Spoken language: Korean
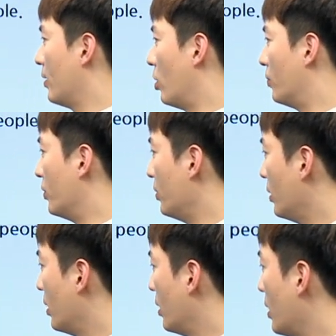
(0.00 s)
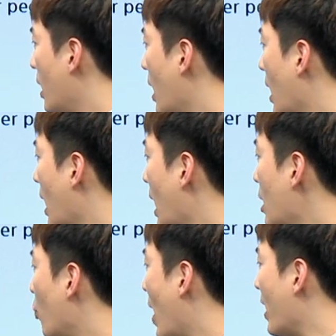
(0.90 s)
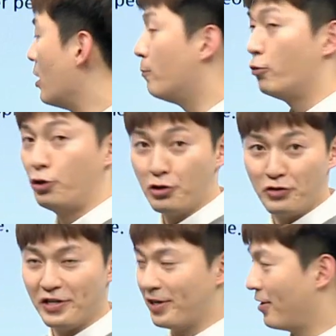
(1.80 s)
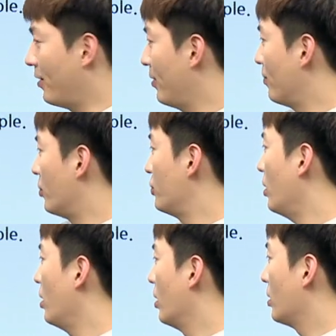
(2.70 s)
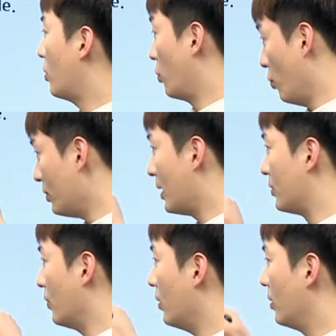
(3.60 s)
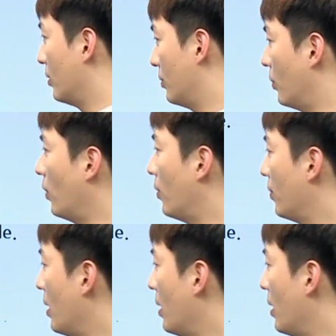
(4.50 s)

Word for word: 여러분 ly를 붙일 수 있는 건 뭐죠? 형용사죠. 또